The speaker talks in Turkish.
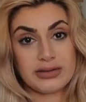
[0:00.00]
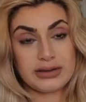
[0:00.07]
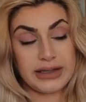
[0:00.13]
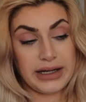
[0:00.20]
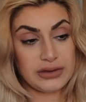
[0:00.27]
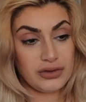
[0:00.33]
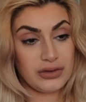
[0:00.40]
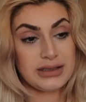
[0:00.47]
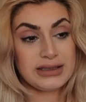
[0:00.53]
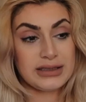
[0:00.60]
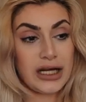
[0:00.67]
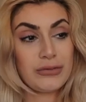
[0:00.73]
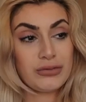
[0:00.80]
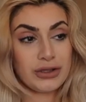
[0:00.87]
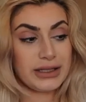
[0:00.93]
Trendyol
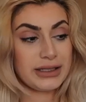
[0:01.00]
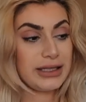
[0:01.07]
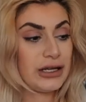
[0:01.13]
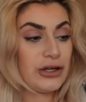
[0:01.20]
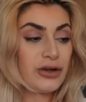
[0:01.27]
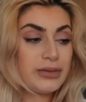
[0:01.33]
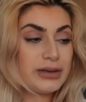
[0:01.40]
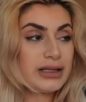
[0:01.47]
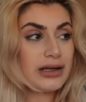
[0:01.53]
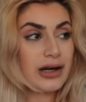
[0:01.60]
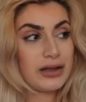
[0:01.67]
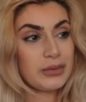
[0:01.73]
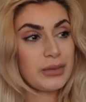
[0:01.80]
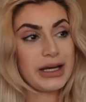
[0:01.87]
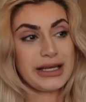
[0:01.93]
İstanbul'dan geliyor. Biri
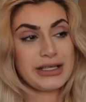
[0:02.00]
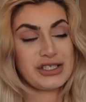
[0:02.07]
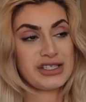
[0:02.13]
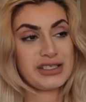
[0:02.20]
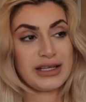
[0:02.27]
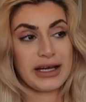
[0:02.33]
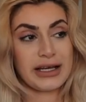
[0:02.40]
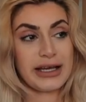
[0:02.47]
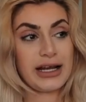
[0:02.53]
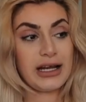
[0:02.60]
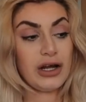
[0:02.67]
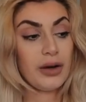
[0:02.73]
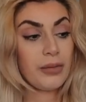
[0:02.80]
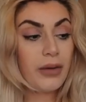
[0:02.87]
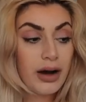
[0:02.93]
Almanya içinden
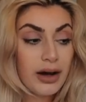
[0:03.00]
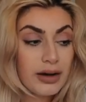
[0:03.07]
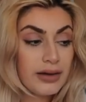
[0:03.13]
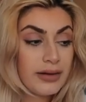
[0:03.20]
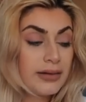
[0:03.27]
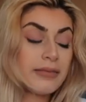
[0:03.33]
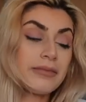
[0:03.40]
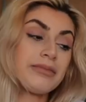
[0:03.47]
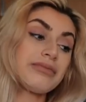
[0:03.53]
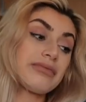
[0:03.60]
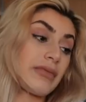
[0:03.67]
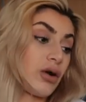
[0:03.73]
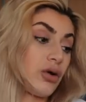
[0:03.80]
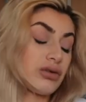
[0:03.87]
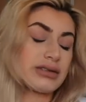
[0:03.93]
geliyor ama
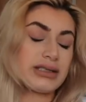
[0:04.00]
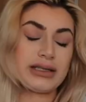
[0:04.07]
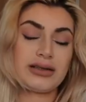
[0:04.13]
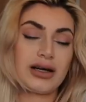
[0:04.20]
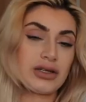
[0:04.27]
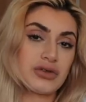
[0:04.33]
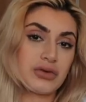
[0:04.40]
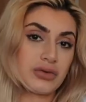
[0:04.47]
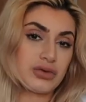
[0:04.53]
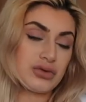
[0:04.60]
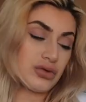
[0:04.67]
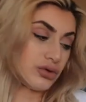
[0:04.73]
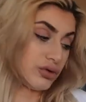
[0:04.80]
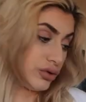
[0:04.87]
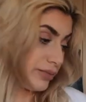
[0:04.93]
Orsay daha çok
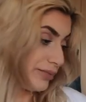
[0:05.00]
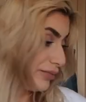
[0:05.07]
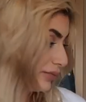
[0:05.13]
sürdü.